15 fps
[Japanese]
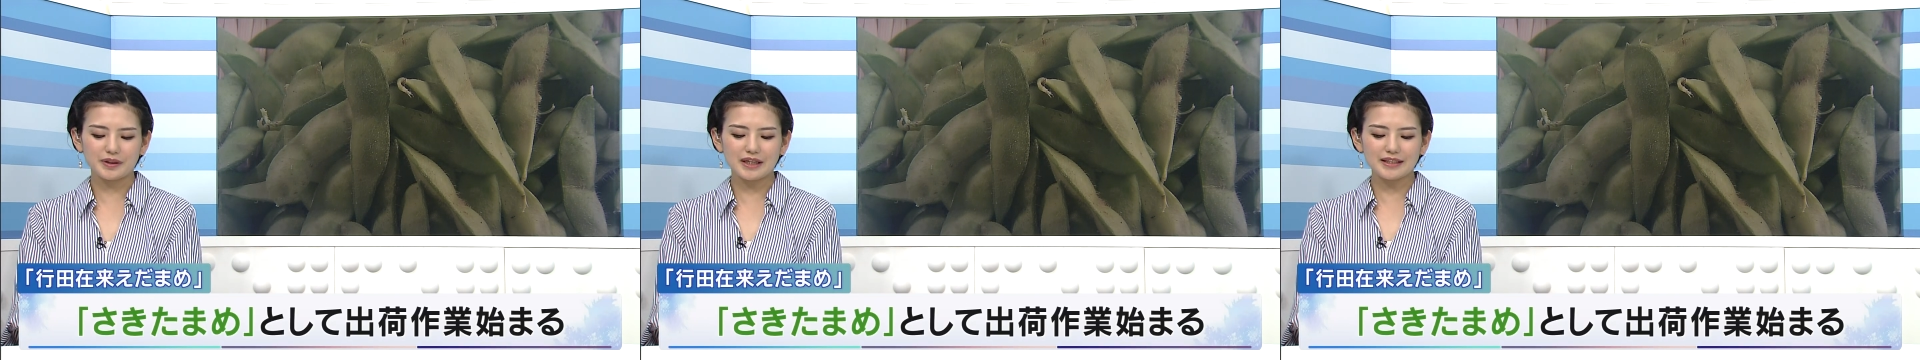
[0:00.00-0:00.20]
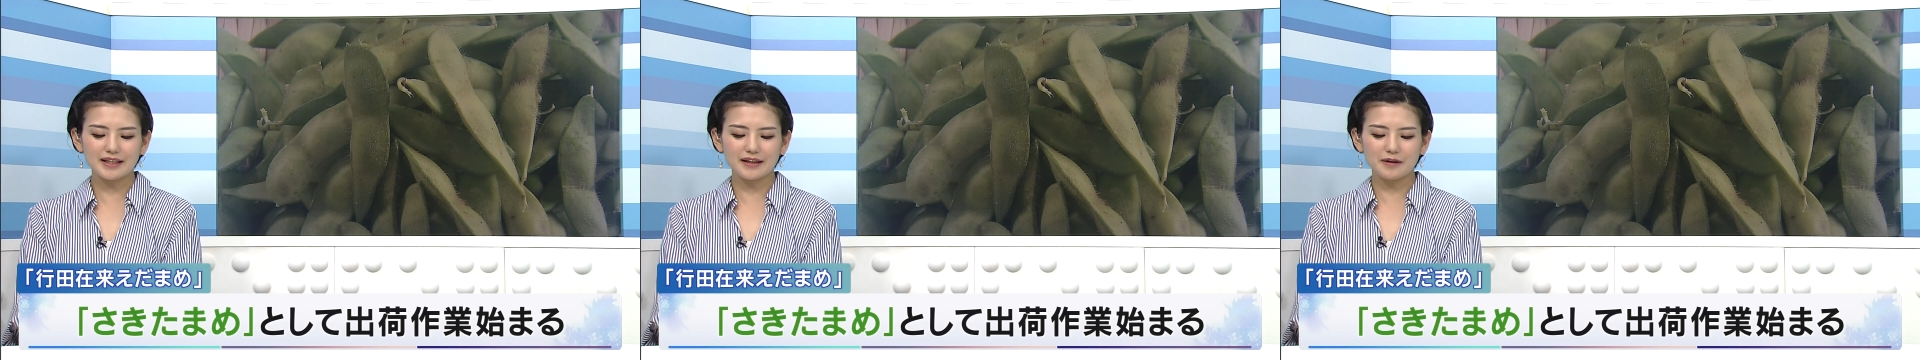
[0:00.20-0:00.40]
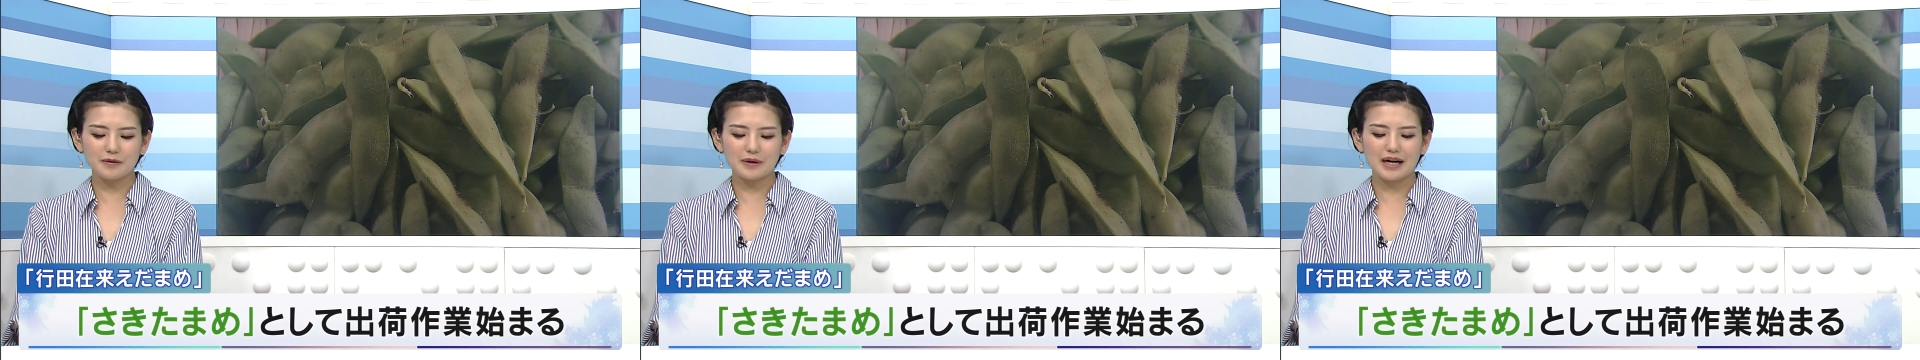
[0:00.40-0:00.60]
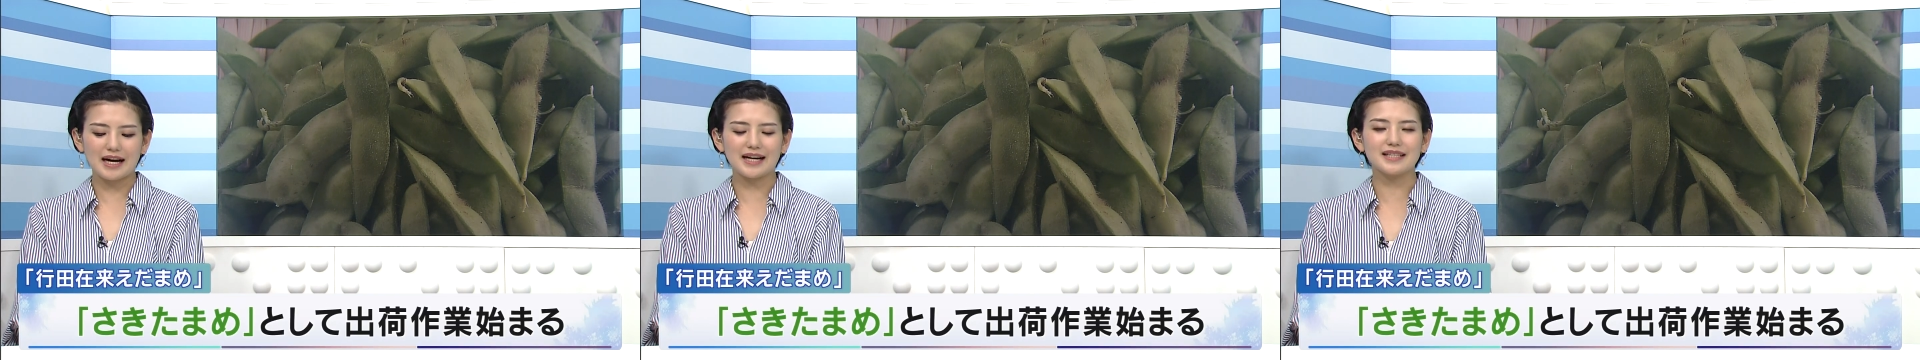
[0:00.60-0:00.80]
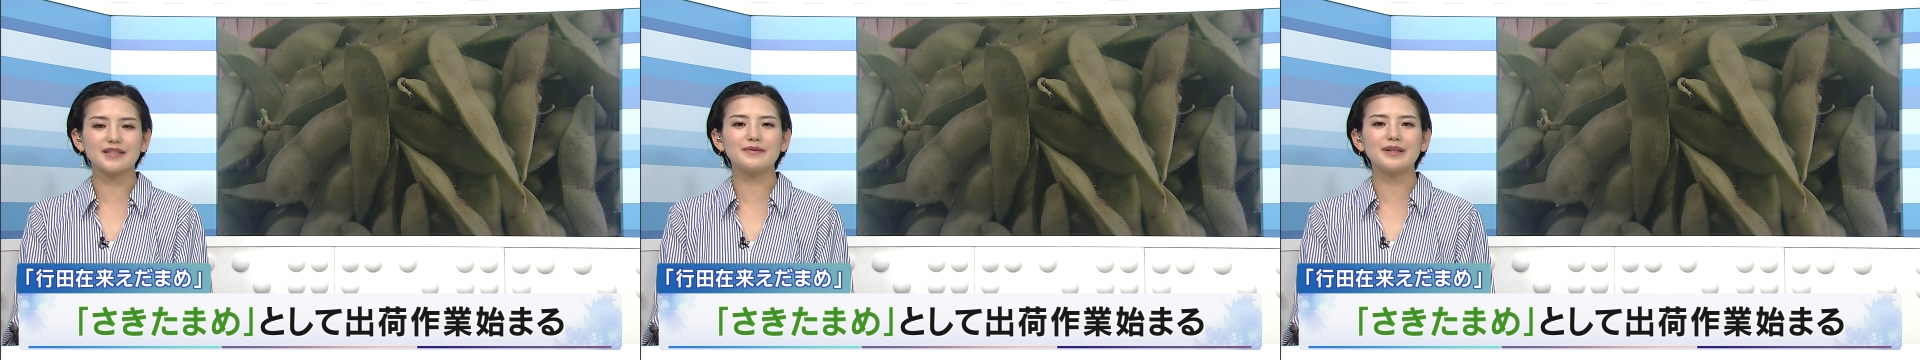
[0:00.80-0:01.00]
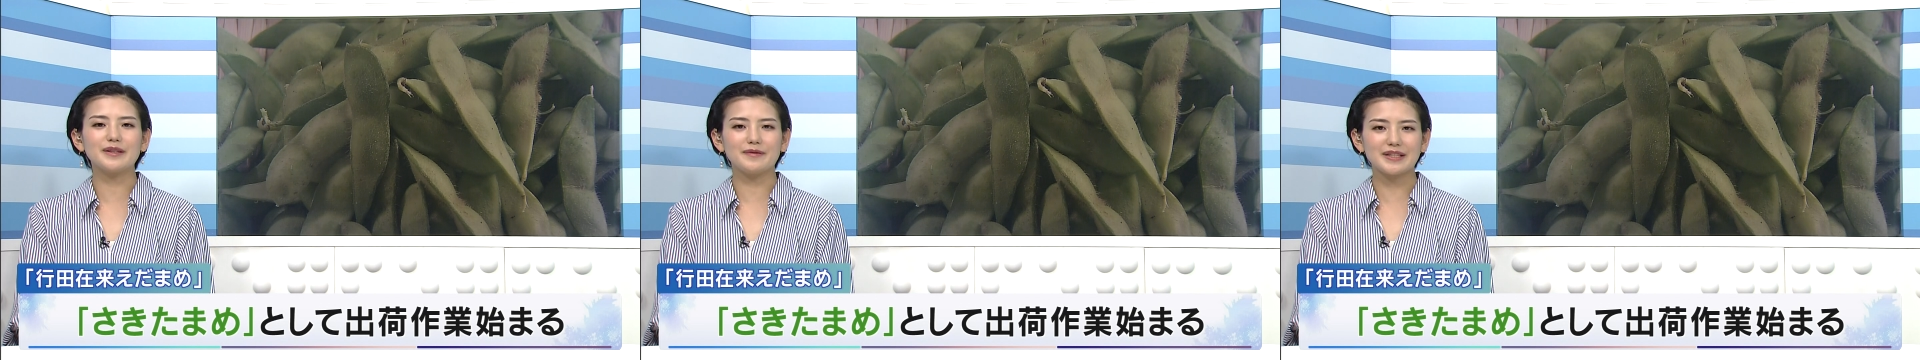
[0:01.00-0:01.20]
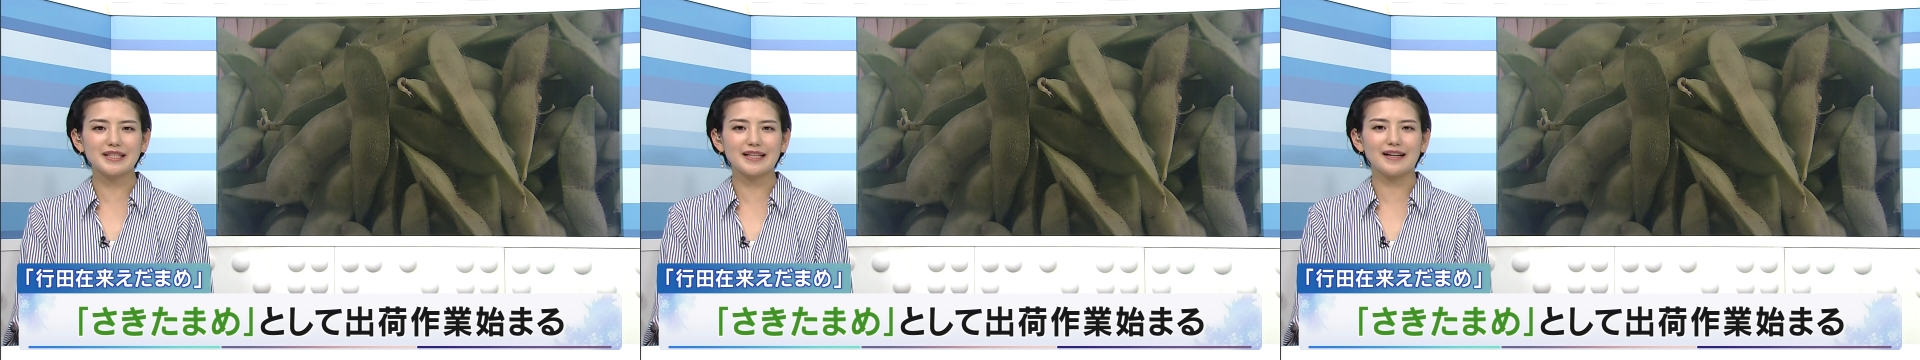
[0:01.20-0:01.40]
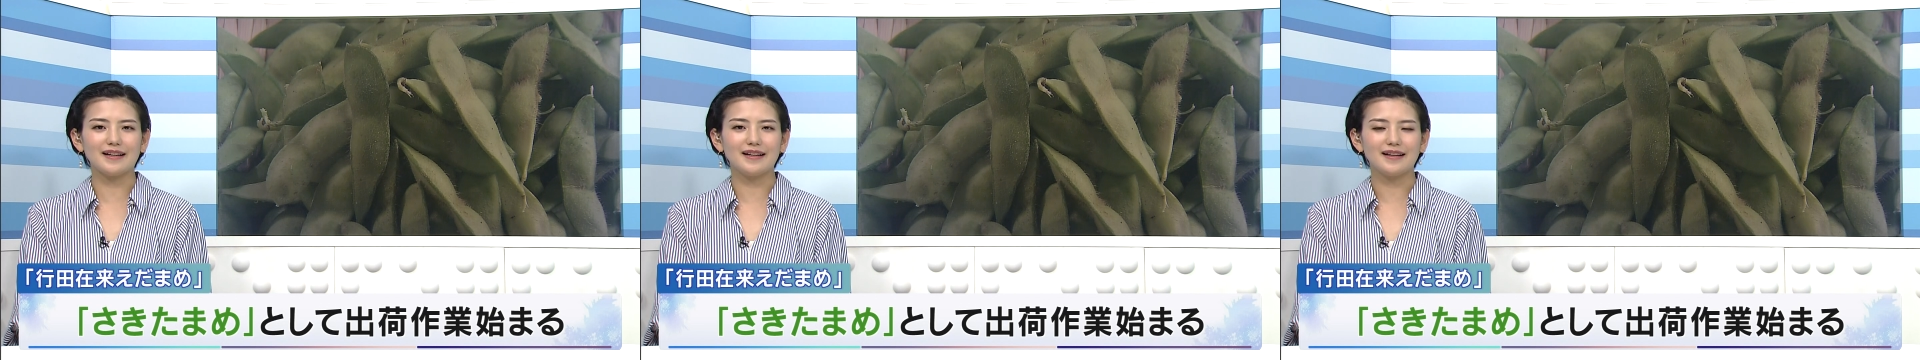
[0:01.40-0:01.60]
荷作業が始まりまし
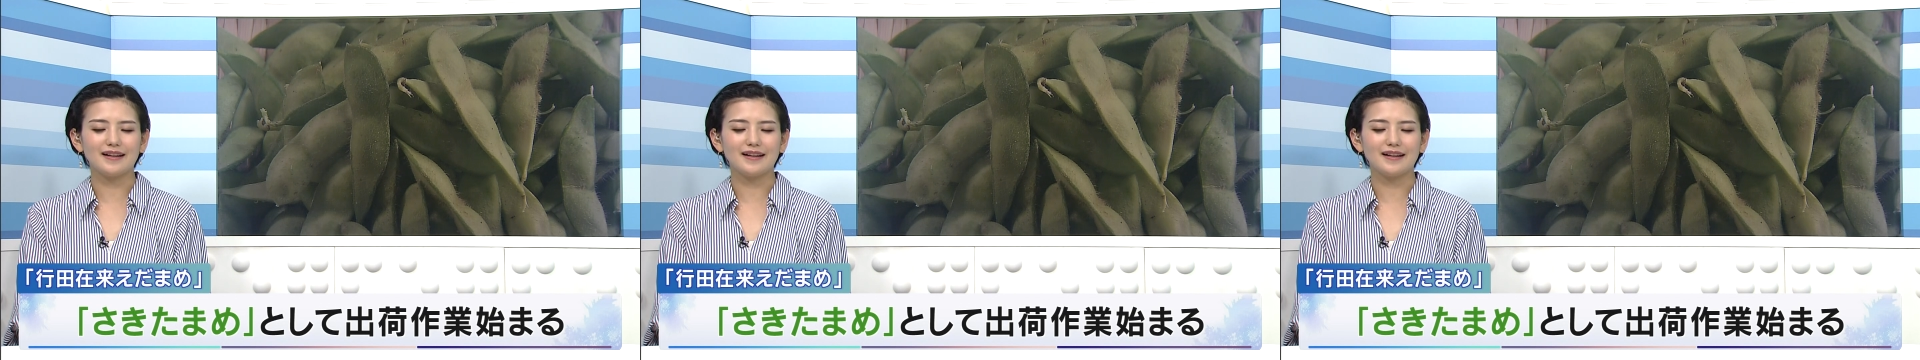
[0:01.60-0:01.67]
た